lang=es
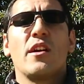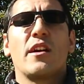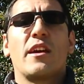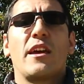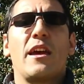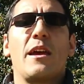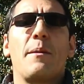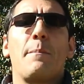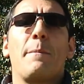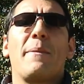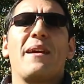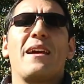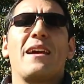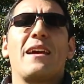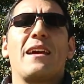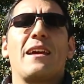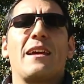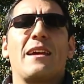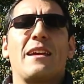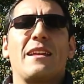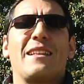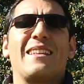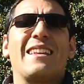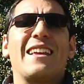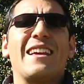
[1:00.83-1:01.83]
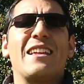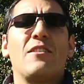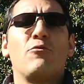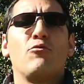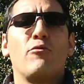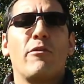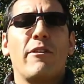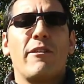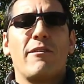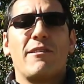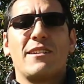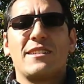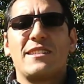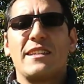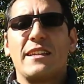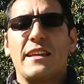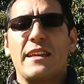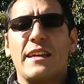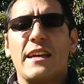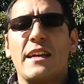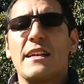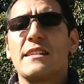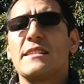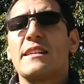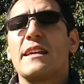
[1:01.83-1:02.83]
que me den nuevas
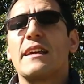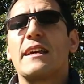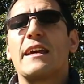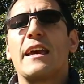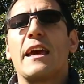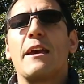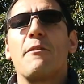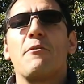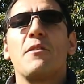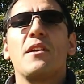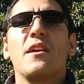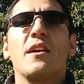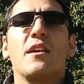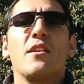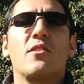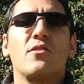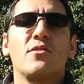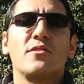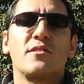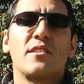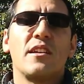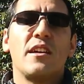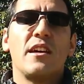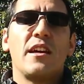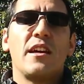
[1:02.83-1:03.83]
ideas de qué videos